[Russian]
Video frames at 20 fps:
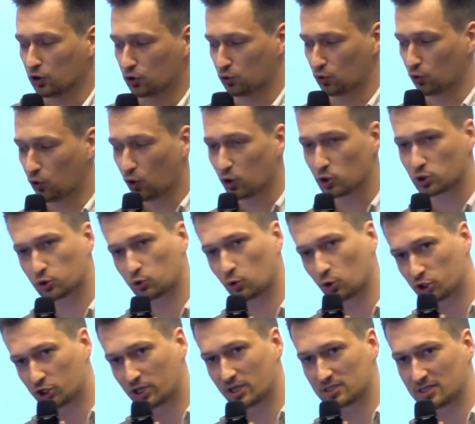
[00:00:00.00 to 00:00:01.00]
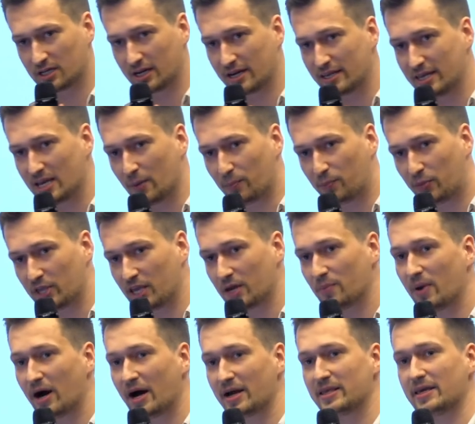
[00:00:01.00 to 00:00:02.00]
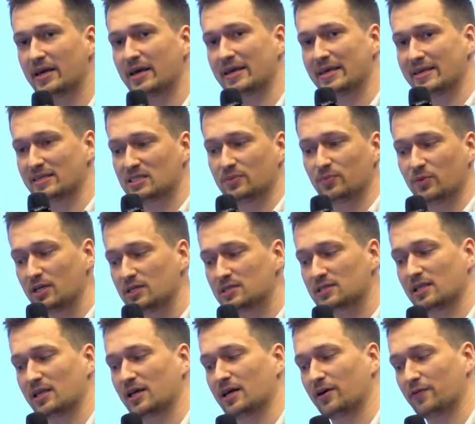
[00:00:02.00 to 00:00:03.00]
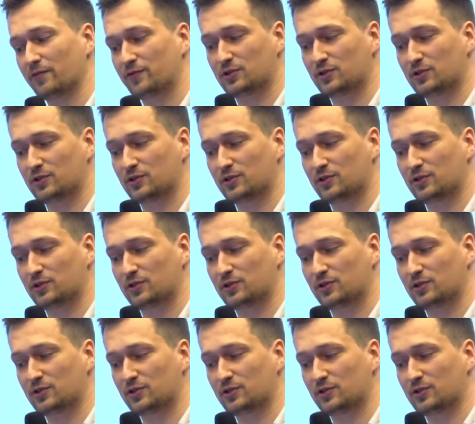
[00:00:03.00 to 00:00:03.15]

то с точки зрения понимания и смысла